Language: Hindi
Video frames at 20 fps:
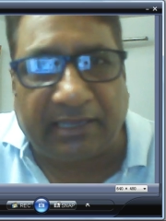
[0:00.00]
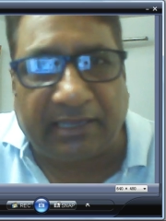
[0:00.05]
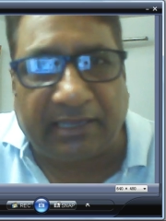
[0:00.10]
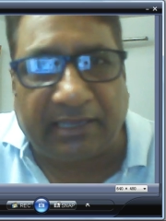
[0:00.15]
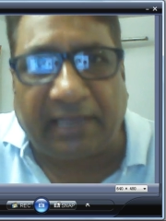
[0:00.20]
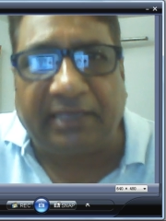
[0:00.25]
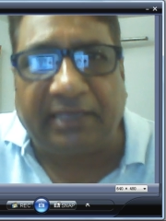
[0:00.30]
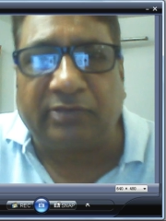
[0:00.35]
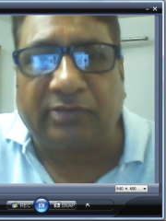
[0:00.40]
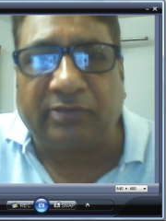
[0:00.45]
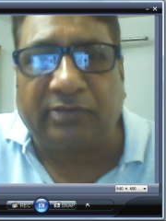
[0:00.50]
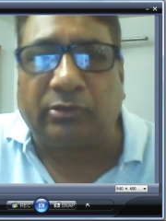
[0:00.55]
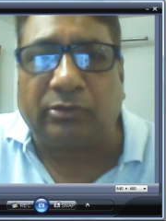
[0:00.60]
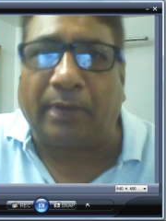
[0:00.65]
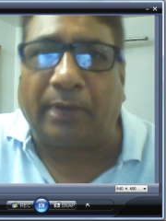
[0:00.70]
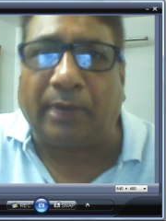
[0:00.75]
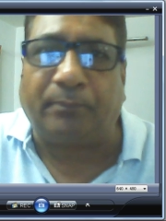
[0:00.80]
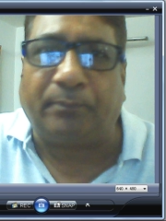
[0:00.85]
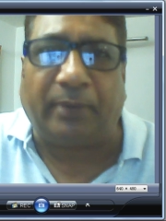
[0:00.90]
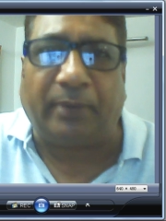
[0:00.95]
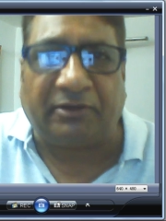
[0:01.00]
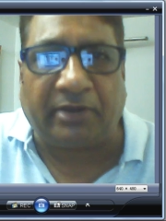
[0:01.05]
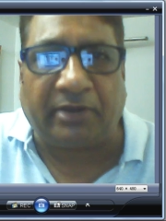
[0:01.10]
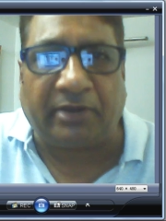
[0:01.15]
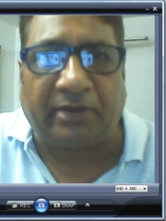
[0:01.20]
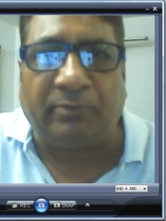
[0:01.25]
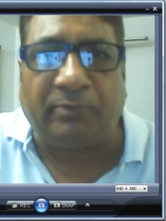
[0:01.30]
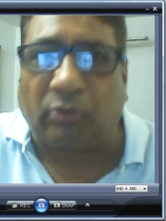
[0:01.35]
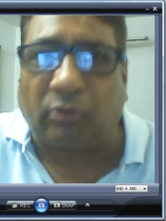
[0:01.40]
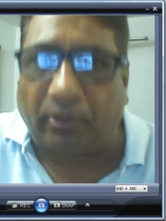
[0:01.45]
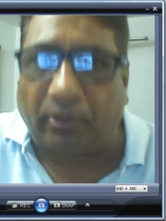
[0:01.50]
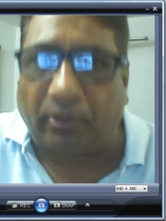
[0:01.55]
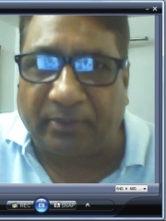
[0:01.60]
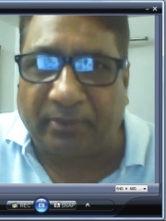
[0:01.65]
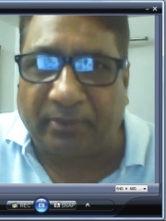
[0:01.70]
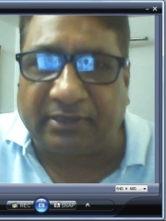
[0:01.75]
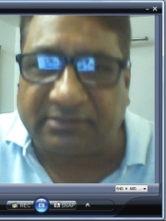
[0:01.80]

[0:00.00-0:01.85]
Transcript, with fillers: आएंगे तो आप पेन ड्राइव में कॉपी